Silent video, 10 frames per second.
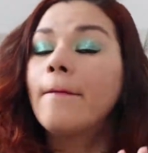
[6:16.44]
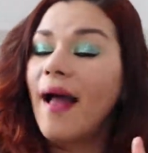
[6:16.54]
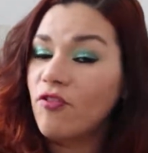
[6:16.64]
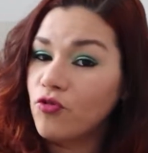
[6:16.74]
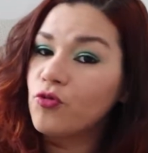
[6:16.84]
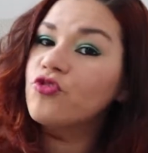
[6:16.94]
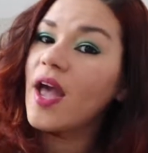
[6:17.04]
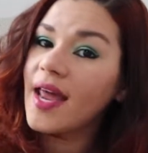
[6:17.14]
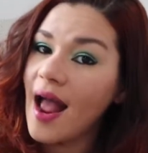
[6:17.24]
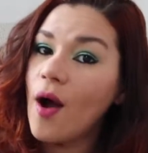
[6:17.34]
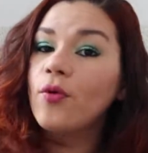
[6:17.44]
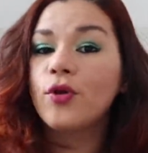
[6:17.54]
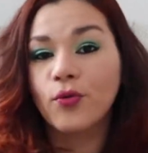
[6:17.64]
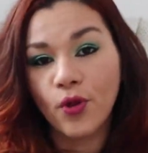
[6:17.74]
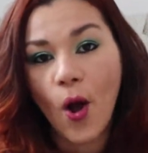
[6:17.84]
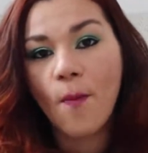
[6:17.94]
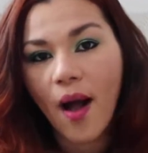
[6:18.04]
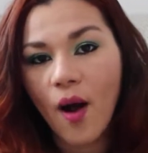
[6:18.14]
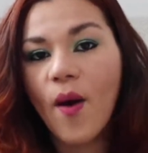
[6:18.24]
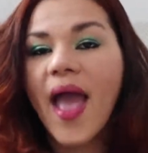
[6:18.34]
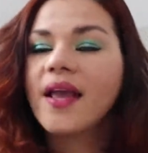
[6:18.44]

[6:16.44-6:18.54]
Mas no geral e o normal